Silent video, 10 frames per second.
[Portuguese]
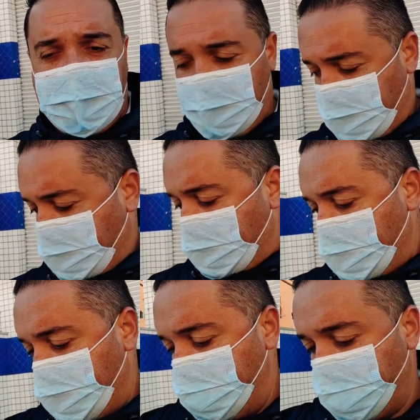
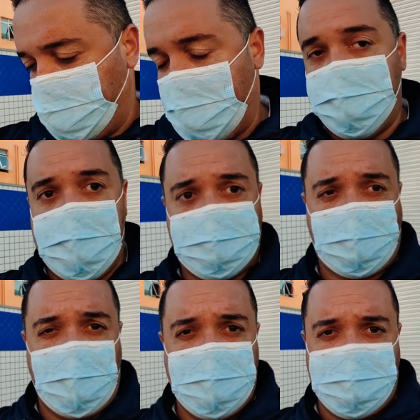É, balamento,
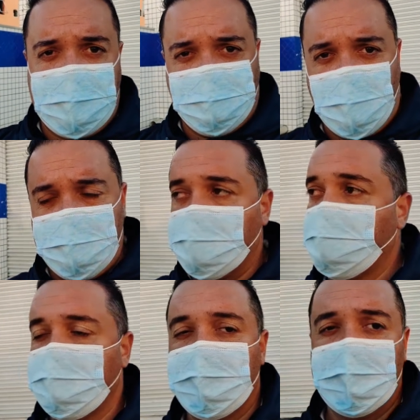seu calibre, bala de goma.
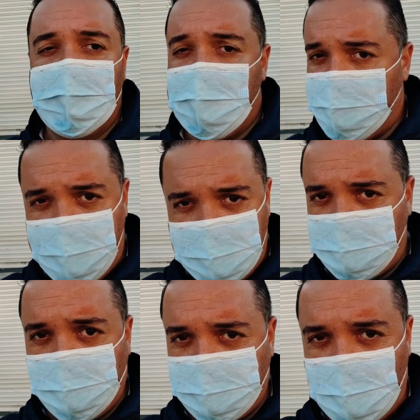Eu
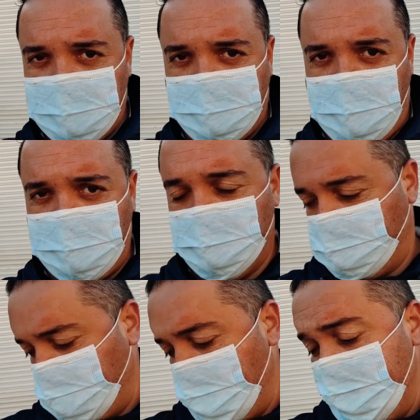falo os, nomes dos
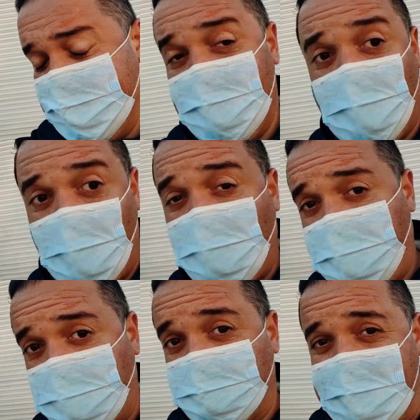produtos e coloco o
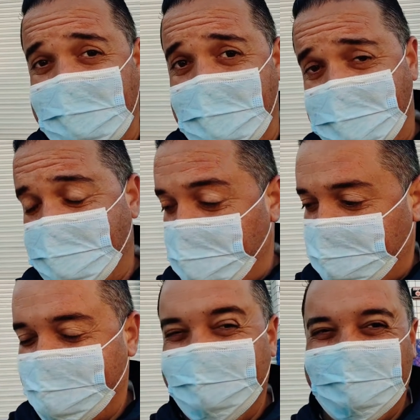produto na cara
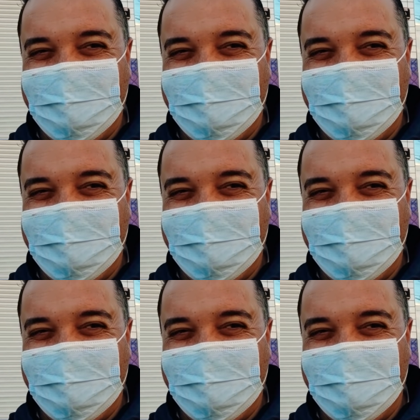deles.